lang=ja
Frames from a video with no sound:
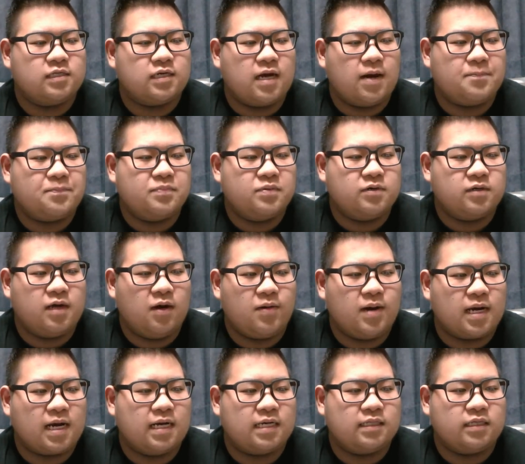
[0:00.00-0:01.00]
カップルが
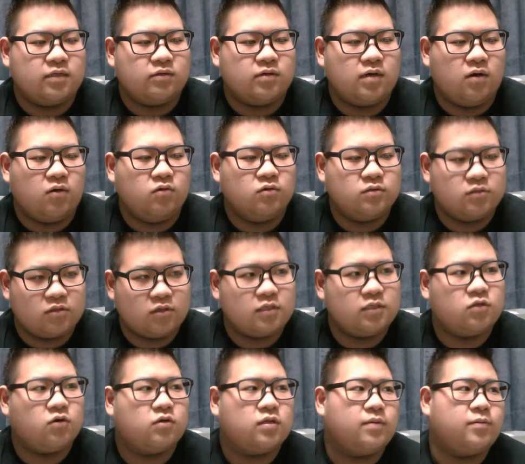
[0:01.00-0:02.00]
別れたとか、本当
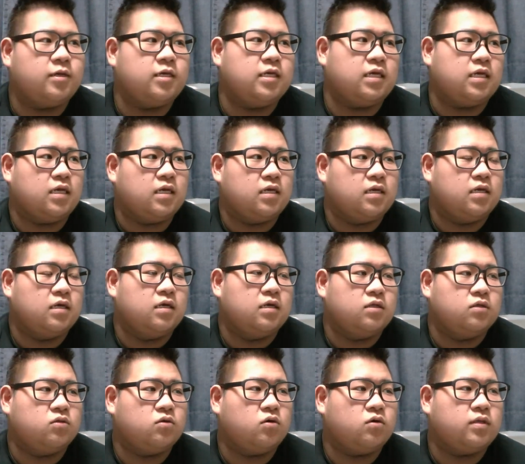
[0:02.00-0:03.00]
にどうでもいい。
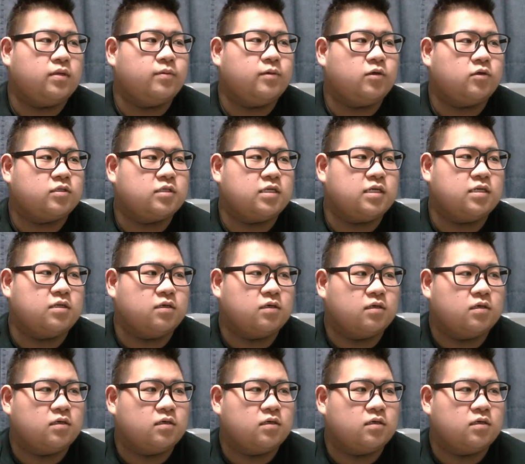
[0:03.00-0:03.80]
どうでもよすぎる。